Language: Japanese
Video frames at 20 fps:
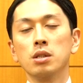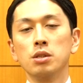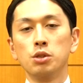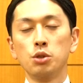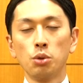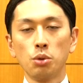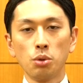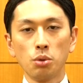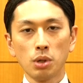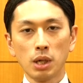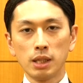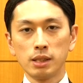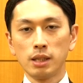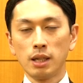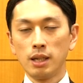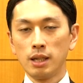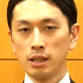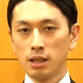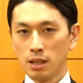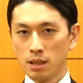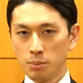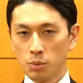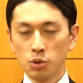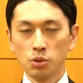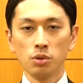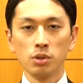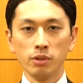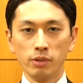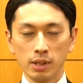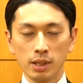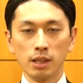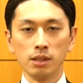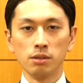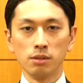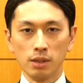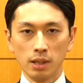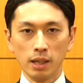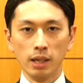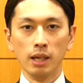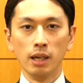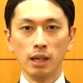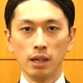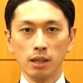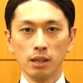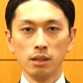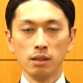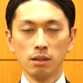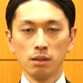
情報化されたものではなくて